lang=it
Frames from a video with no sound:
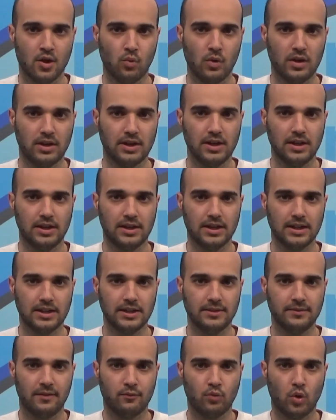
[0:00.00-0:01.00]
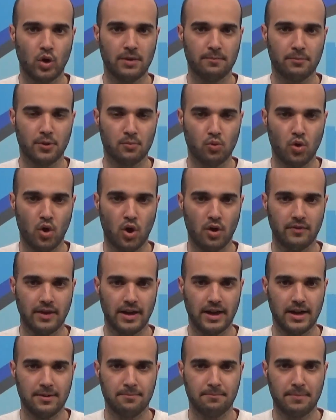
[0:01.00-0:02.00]
Questa iniziativa vuole
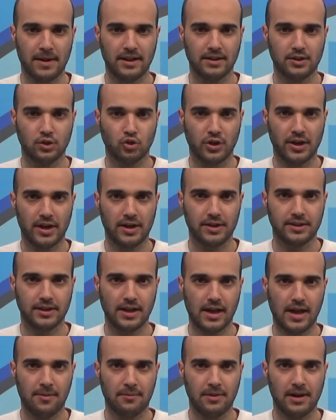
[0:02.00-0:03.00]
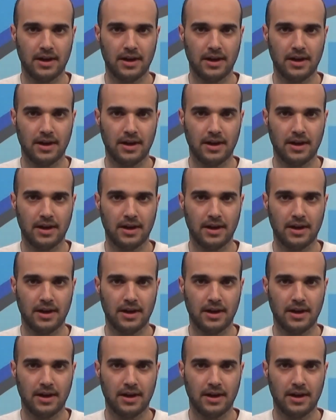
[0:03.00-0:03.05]
promuovere l'imprenditorialità,